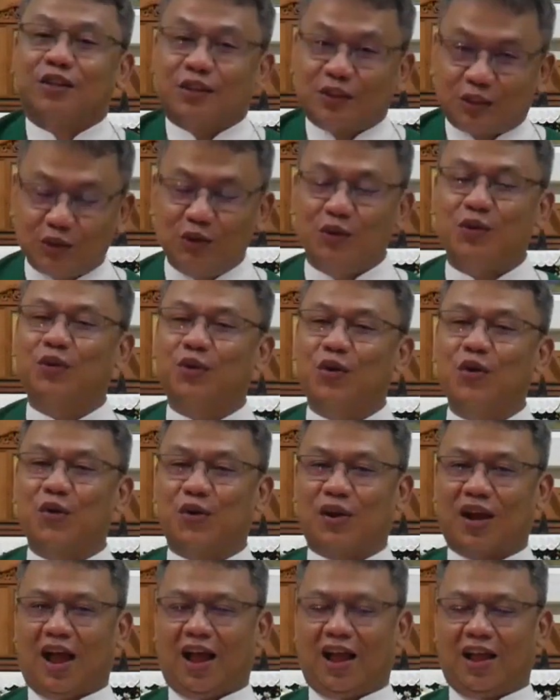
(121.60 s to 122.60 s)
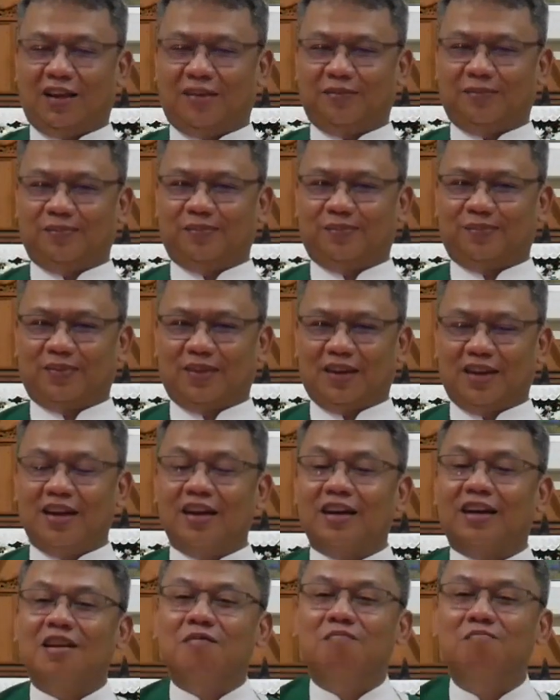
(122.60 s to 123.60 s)
Sungguhkah
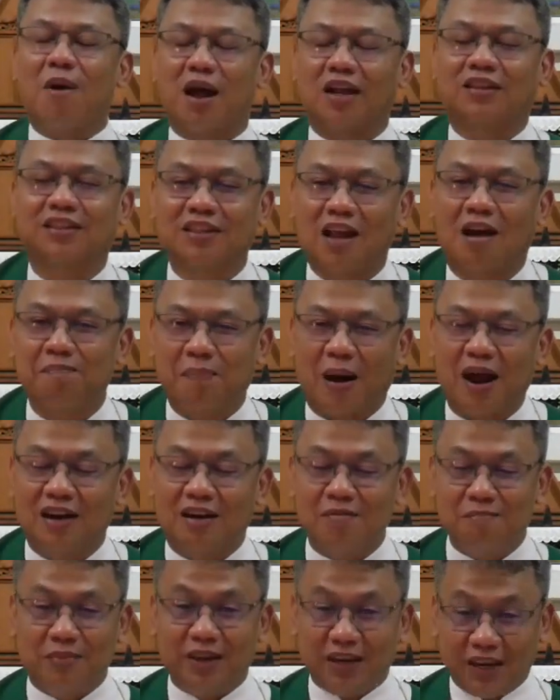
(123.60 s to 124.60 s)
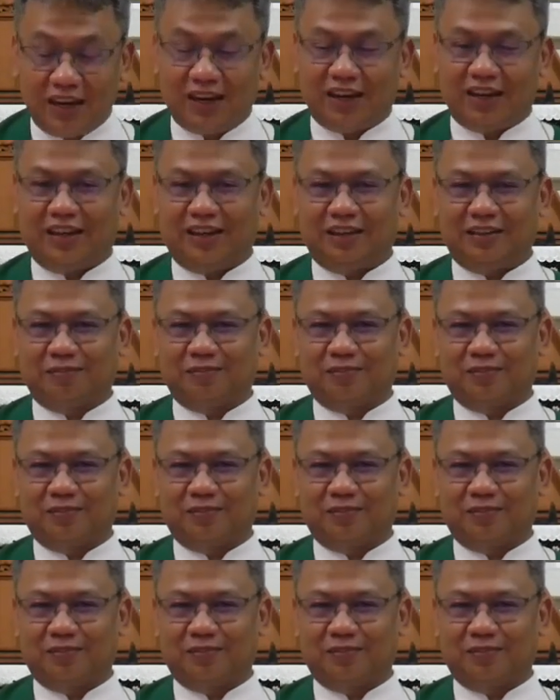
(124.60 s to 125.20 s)
di masa pandemi ini